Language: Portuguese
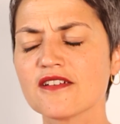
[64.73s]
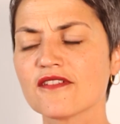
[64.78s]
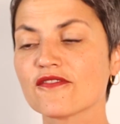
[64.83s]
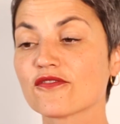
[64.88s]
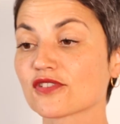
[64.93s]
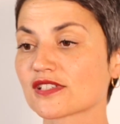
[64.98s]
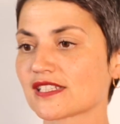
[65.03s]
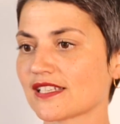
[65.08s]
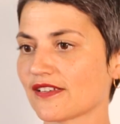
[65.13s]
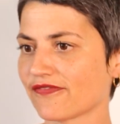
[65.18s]

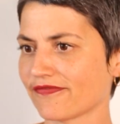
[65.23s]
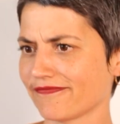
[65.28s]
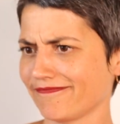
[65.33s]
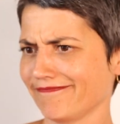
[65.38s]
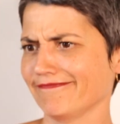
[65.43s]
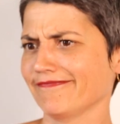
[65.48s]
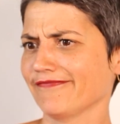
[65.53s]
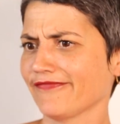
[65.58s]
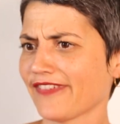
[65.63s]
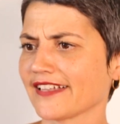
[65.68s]
Você
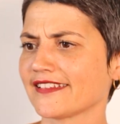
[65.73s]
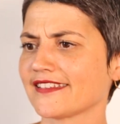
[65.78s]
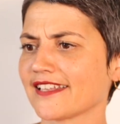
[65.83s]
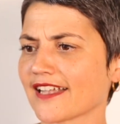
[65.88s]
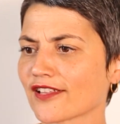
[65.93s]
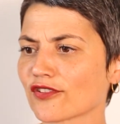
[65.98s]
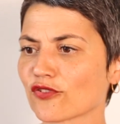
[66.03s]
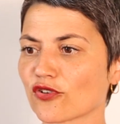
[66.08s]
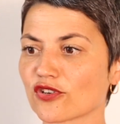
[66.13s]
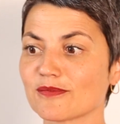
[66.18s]
vai ter
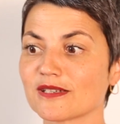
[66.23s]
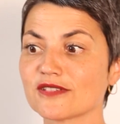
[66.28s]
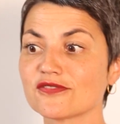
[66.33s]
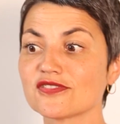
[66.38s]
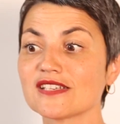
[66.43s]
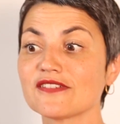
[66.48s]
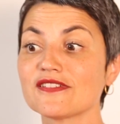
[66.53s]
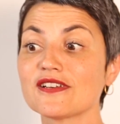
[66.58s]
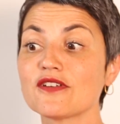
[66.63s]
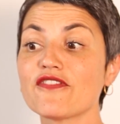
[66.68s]
a dor, mas
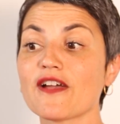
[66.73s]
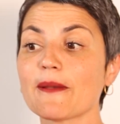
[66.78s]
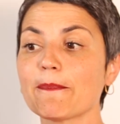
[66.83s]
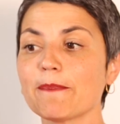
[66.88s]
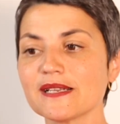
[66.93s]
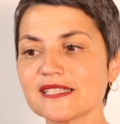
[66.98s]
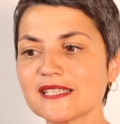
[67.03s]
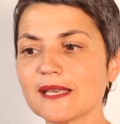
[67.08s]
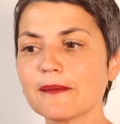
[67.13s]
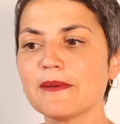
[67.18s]
você não vai
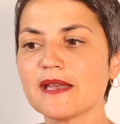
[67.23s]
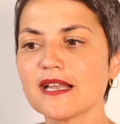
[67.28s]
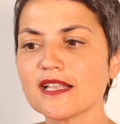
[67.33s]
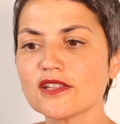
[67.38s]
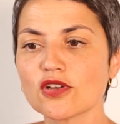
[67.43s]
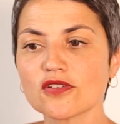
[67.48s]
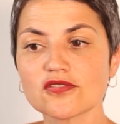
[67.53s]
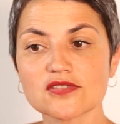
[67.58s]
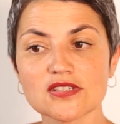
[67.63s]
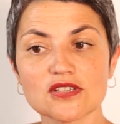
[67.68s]
perceber a
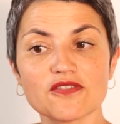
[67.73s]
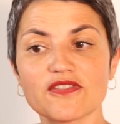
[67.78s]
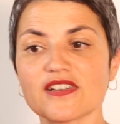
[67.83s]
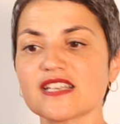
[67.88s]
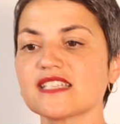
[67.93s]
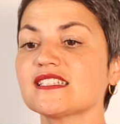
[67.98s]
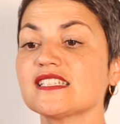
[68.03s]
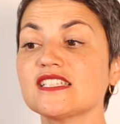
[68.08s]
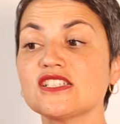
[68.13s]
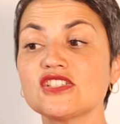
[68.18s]
dor, você não
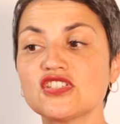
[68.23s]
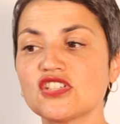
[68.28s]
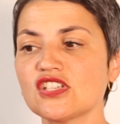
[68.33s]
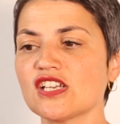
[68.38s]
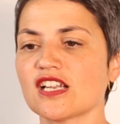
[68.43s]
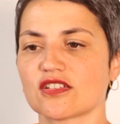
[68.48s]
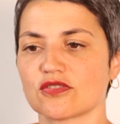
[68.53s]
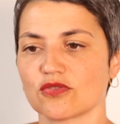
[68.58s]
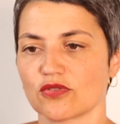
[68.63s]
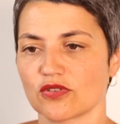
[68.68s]
vai sentir
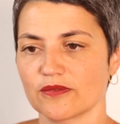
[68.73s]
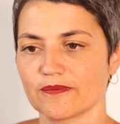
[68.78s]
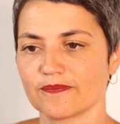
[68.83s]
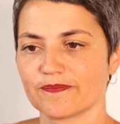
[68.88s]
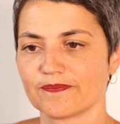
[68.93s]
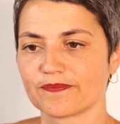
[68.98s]
a dor.